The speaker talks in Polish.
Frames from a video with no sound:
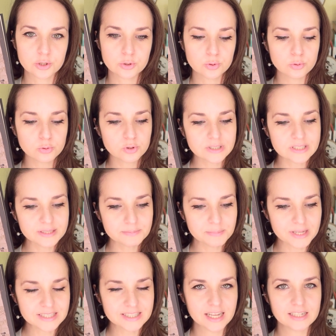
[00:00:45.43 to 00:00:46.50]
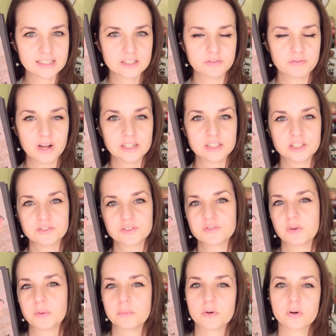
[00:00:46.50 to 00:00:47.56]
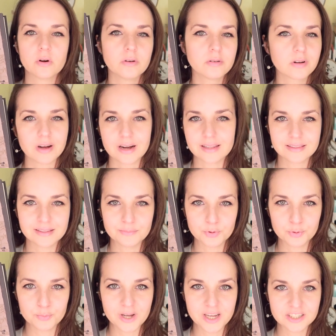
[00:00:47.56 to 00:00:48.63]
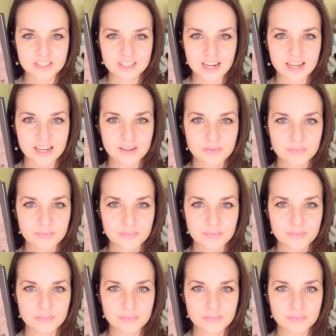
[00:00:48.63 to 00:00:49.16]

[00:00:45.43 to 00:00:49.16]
którzy specjalizowali się w swoim konkretnym numerze.